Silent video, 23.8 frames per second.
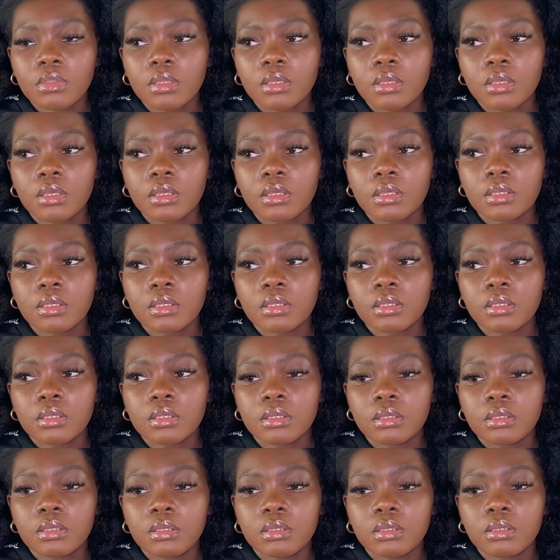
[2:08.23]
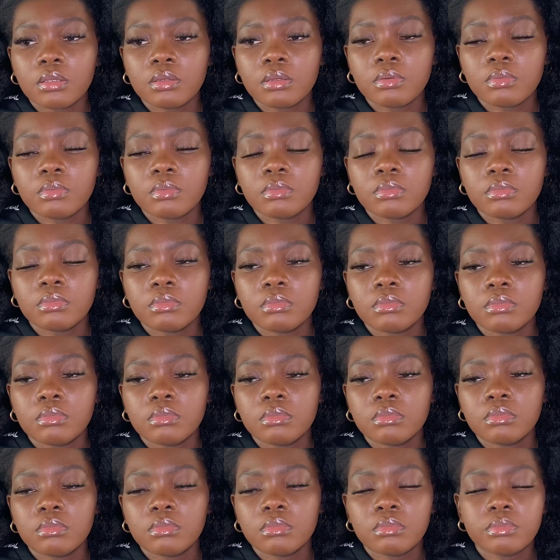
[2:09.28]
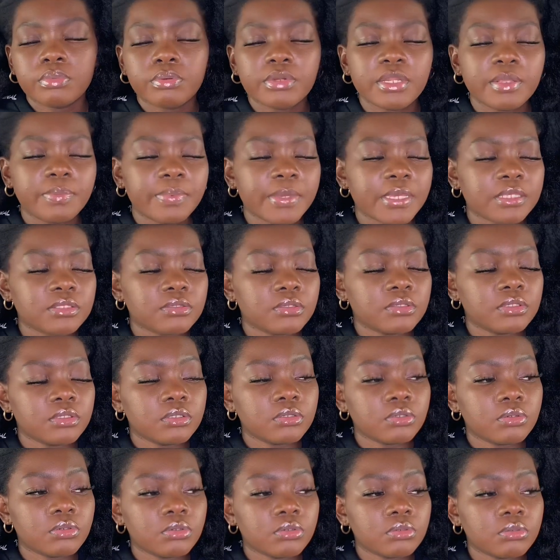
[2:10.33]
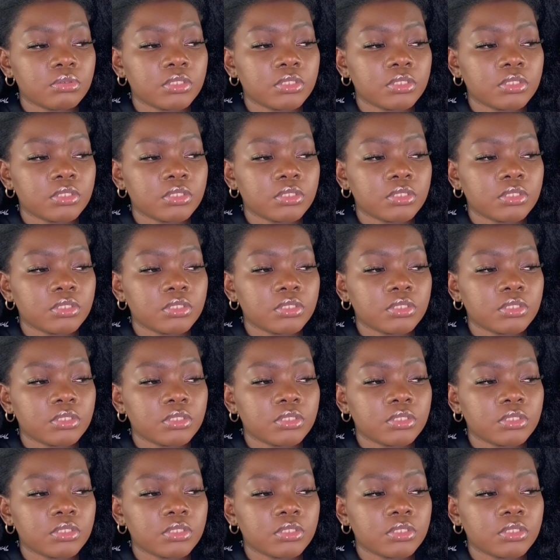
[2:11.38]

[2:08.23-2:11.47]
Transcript: euh, Pour les personnes qui, ont,